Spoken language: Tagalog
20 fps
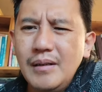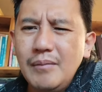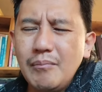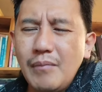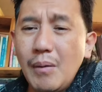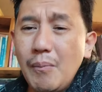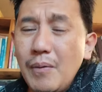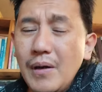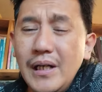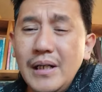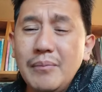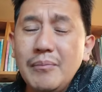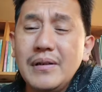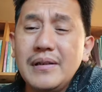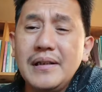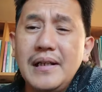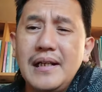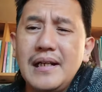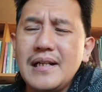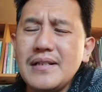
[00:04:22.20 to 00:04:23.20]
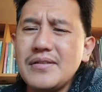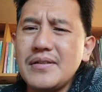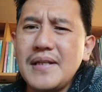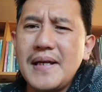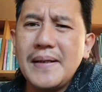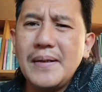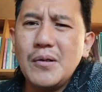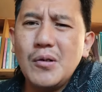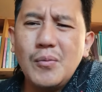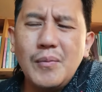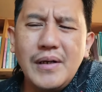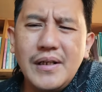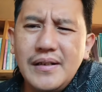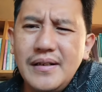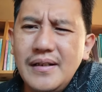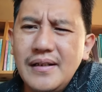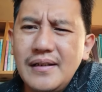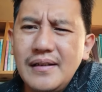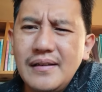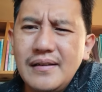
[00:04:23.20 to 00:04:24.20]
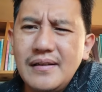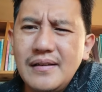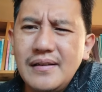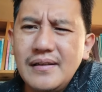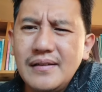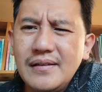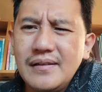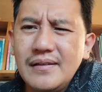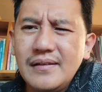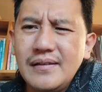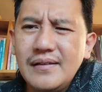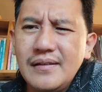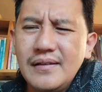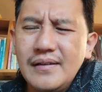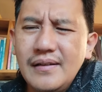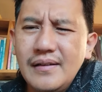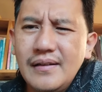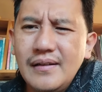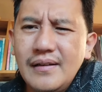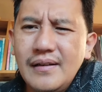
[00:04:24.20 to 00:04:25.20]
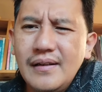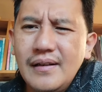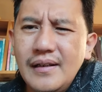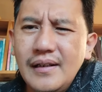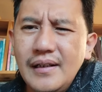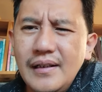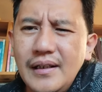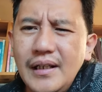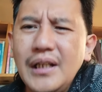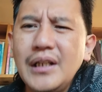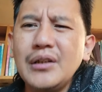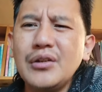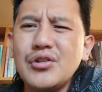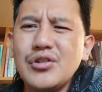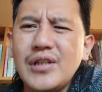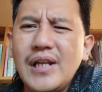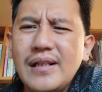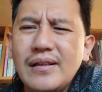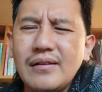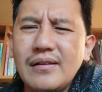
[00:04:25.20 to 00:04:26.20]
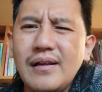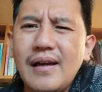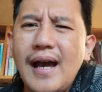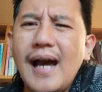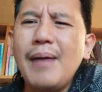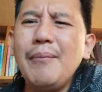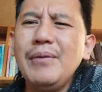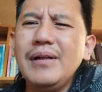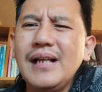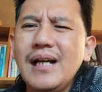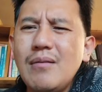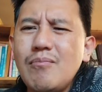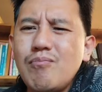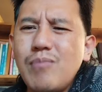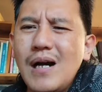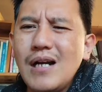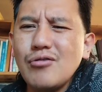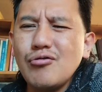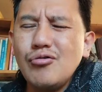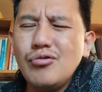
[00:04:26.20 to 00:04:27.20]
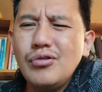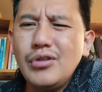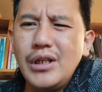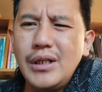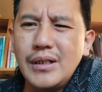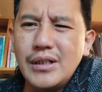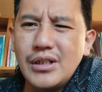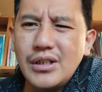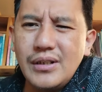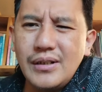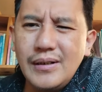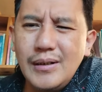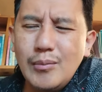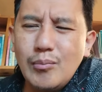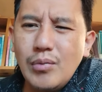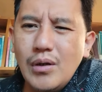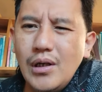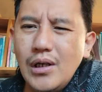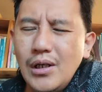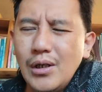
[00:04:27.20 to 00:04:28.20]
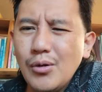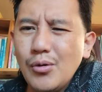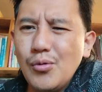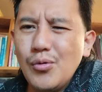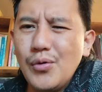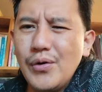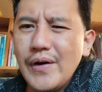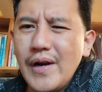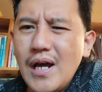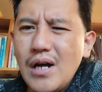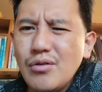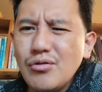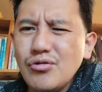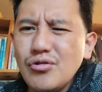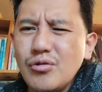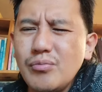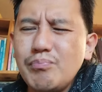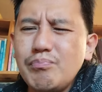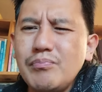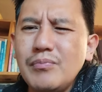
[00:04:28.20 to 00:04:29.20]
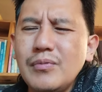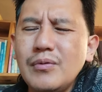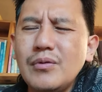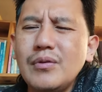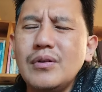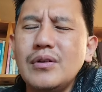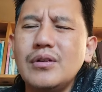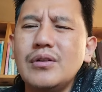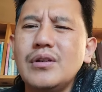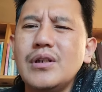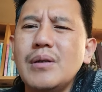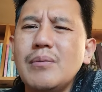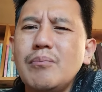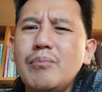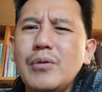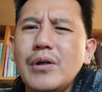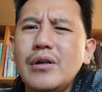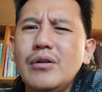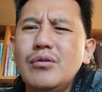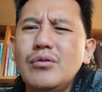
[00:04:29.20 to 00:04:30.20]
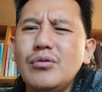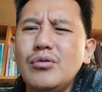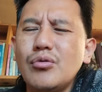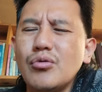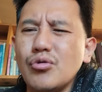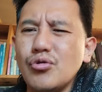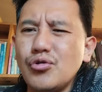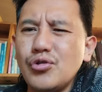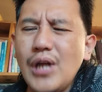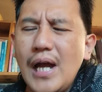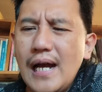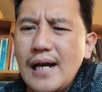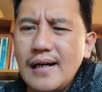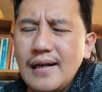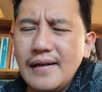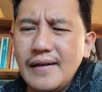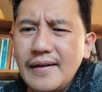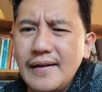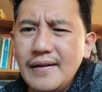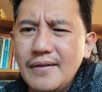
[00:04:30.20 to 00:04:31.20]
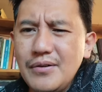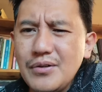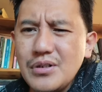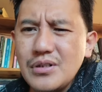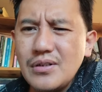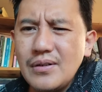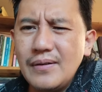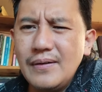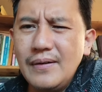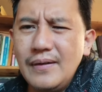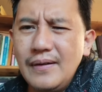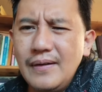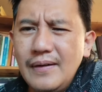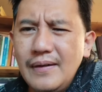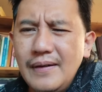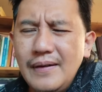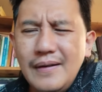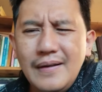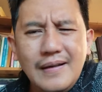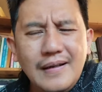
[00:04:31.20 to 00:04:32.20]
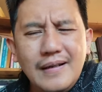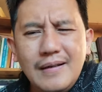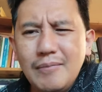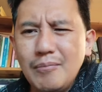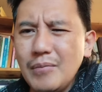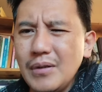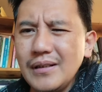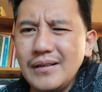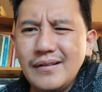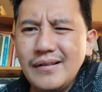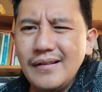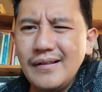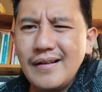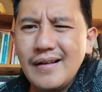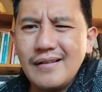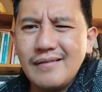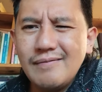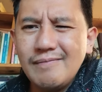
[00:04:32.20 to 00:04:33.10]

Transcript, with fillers: Mabalin mat ngayong kastana ko may dikat instant. Aming agbasol di. Ibalong ko nga daos. Timpino, tusaak nga daos. But he